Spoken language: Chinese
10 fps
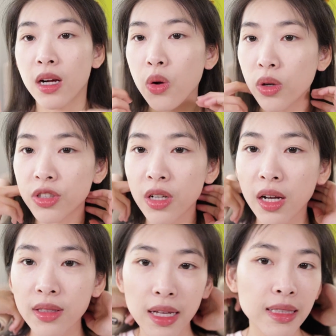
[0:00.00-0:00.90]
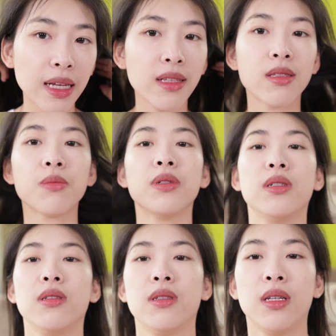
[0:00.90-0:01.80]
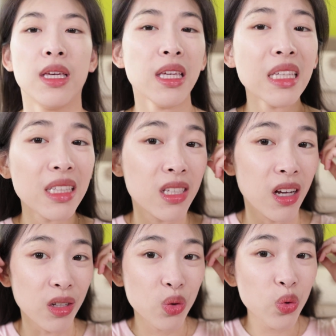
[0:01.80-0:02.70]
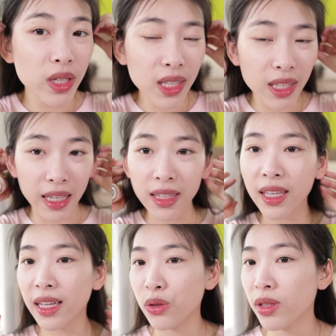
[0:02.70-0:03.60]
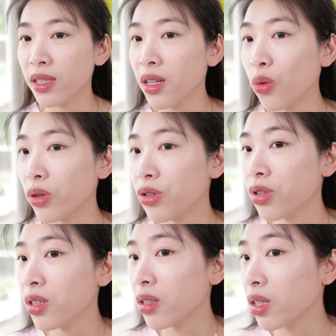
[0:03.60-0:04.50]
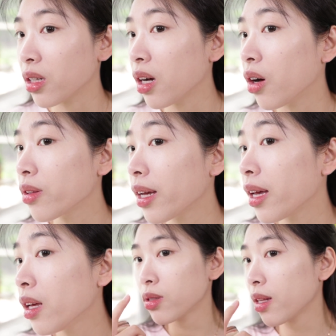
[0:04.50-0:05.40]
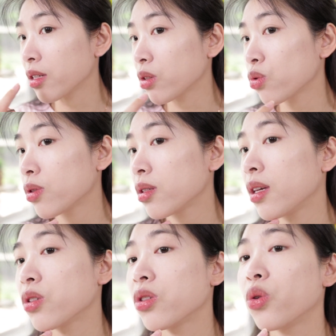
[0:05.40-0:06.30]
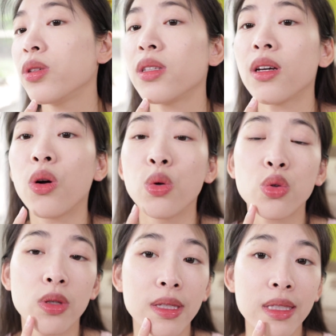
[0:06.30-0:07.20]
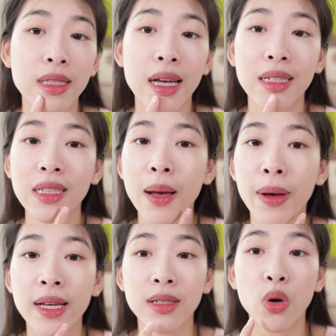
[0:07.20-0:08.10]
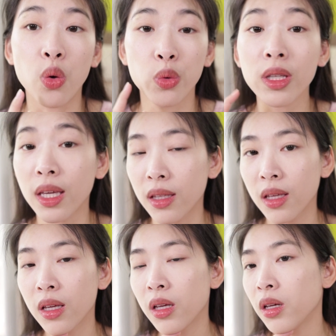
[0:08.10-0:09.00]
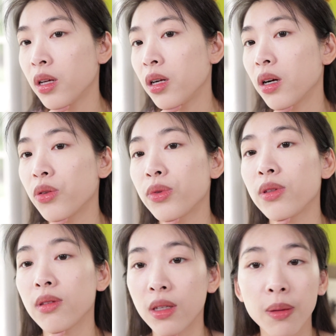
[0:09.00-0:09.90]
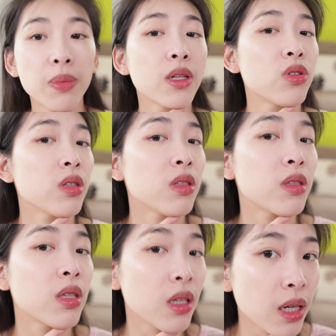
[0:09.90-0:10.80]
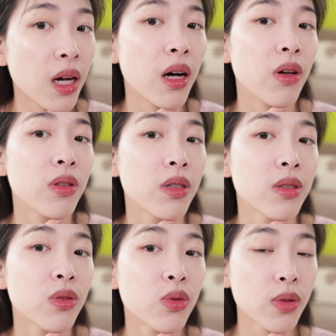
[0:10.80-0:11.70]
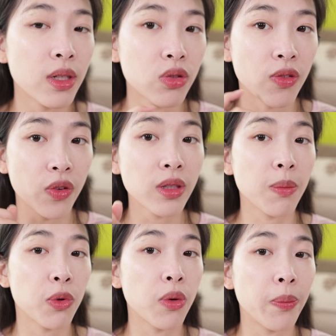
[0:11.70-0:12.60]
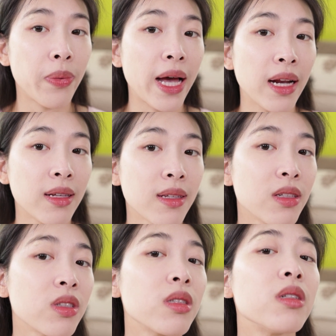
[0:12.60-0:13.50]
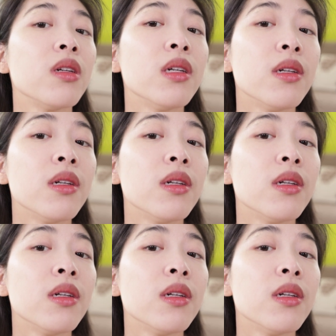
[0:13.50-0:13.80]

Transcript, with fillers: 然后我上单单这么一层多一点点，感觉它效果其实也挺好的诶，自己脸上最近也是有一些红血丝啊，下巴一些红点。然后也被遮得挺好的，虽然就是粉底比我白了，但是